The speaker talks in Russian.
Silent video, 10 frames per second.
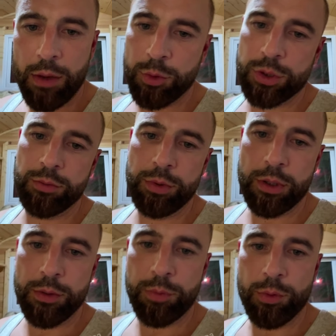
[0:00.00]
А может и
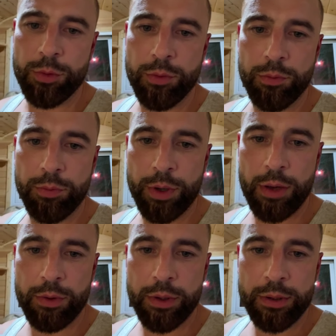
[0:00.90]
было, не помню.
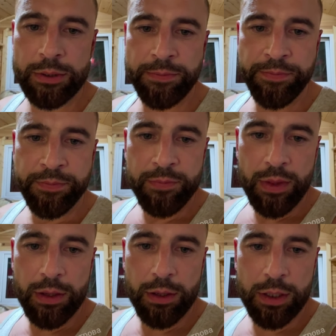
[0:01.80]
Правильно.
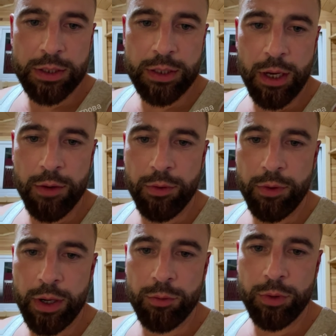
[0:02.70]
Не
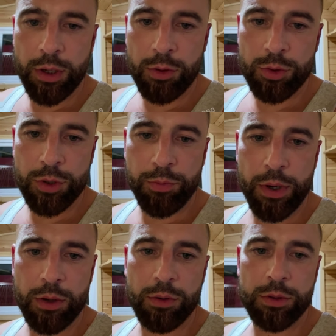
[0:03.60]
расстраивай Ваню, вы хорошая
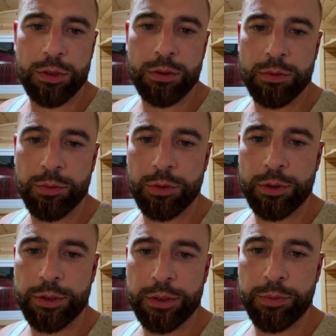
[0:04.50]
пара, очень
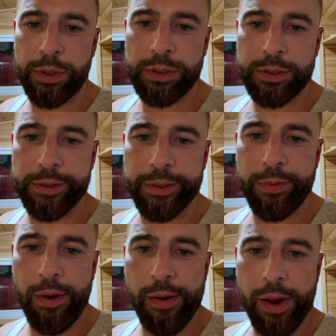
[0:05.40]
смотрите.
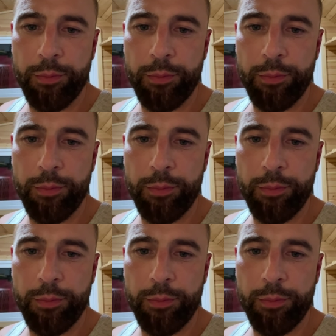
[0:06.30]
Спасибо,